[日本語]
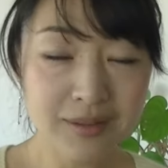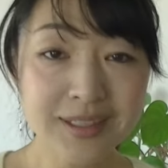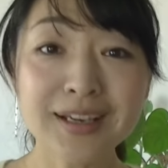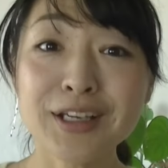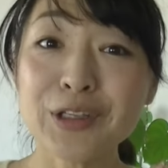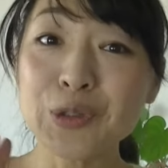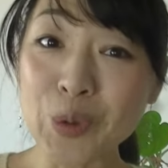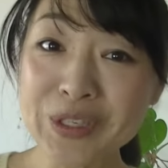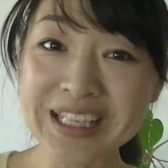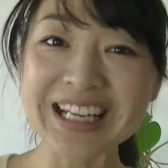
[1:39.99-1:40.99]
じゃあ
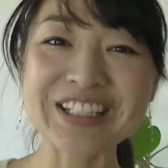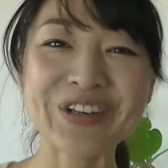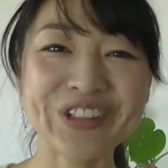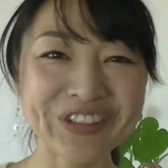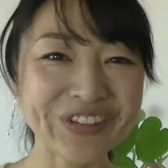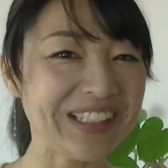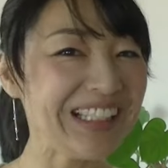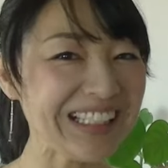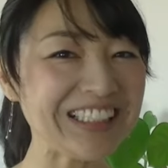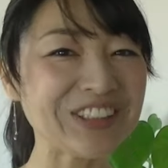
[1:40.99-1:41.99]
どうしたらそういう
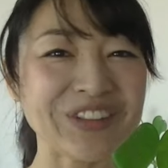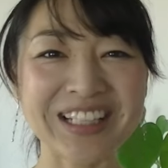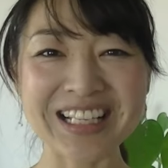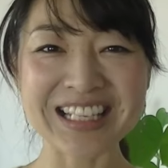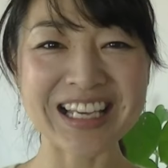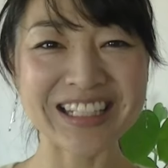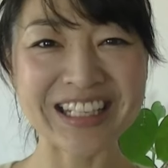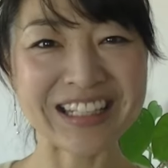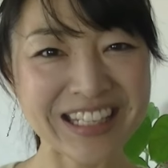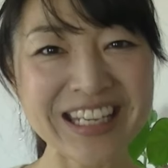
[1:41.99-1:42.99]
いい腸内細
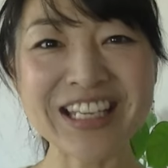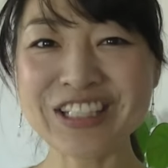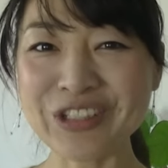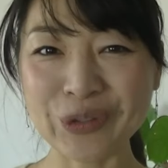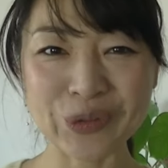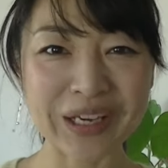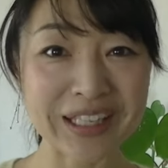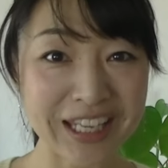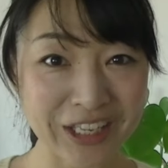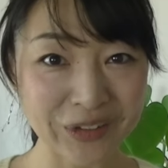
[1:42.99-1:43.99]
菌にすることが
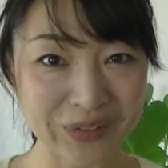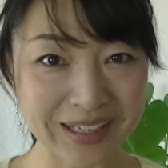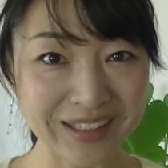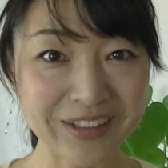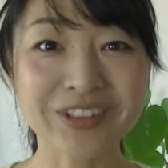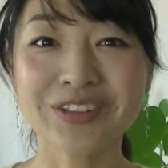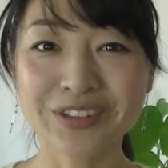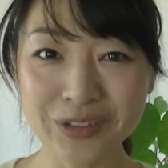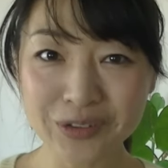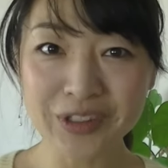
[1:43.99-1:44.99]
できるのかという
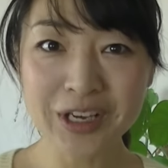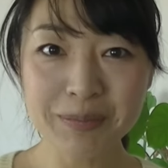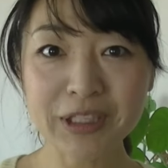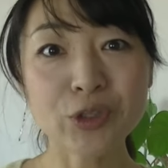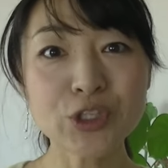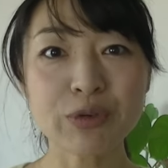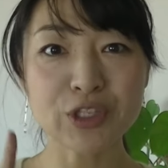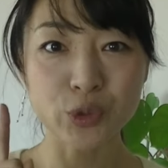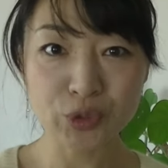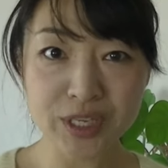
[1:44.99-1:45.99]
と一つ
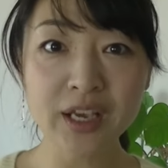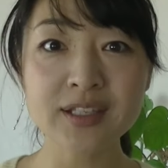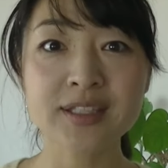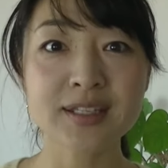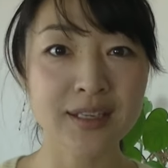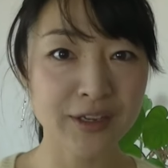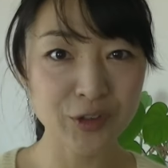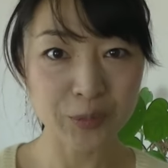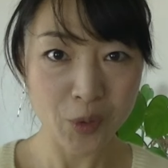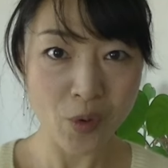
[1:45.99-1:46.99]
は食生活ですけれ
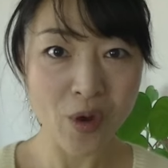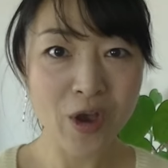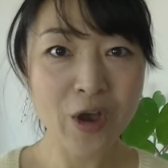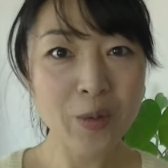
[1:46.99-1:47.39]
ども